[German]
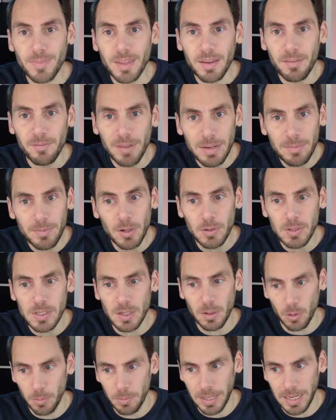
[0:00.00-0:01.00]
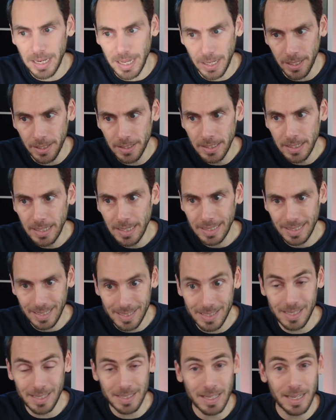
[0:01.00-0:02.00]
Wenn wir uns auch überlegen, dass
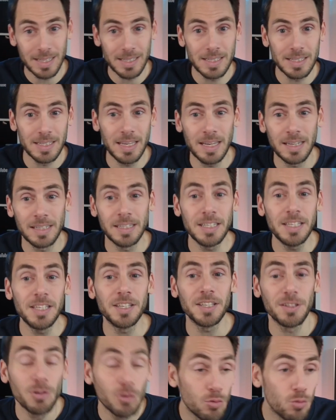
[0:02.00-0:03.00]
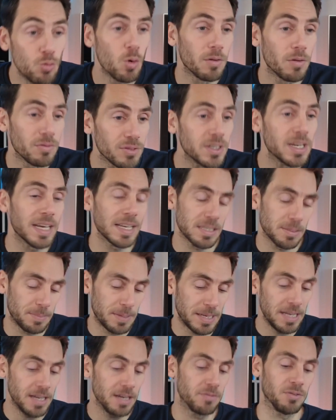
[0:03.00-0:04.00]
das Ganze ja nicht nur von der
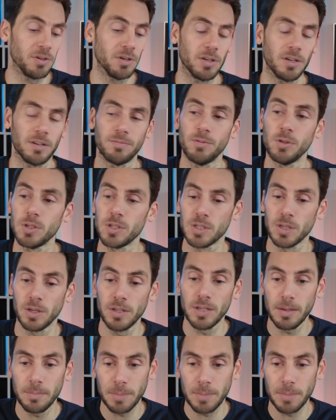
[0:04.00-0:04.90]
SPD gefordert wird, sondern